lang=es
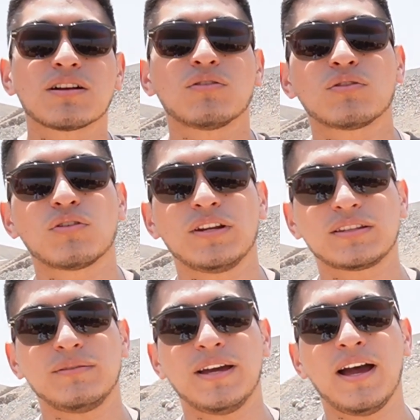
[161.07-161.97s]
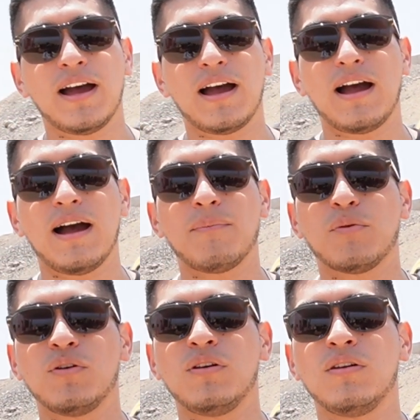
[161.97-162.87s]
con conectividad
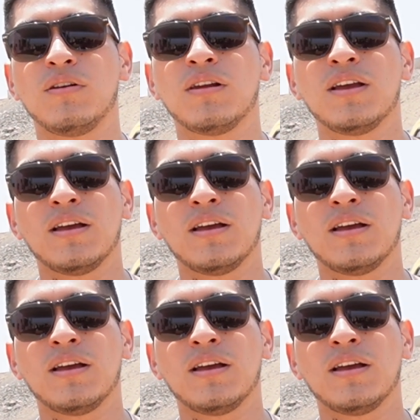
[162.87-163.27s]
Apple